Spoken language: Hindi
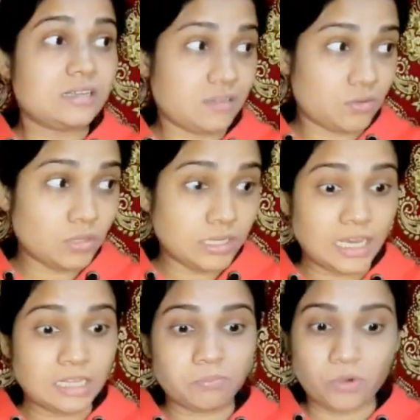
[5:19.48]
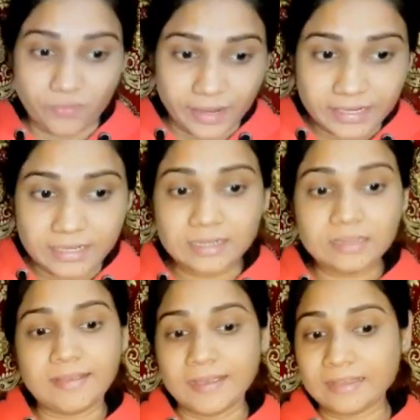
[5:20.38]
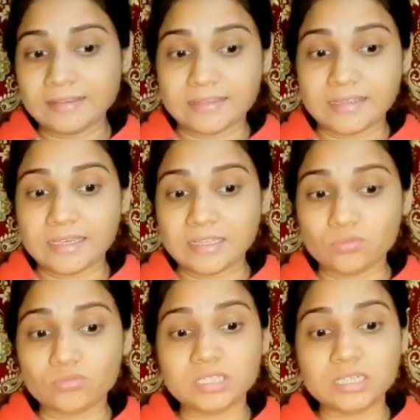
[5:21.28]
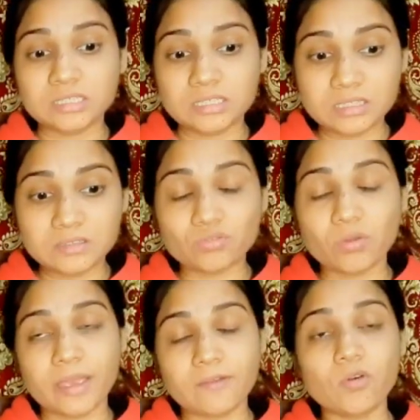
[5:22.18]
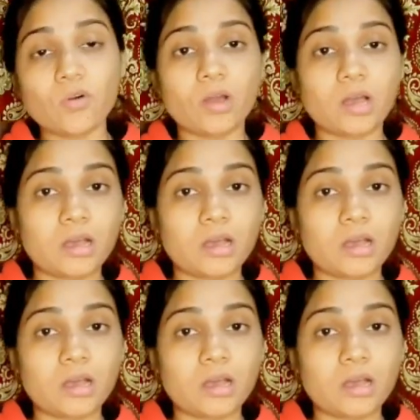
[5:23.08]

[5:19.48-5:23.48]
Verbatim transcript: सहूलियात प्रोवाइड करनी चाहिए जैसे कि दूसरी कंट्रीज़ जो है वो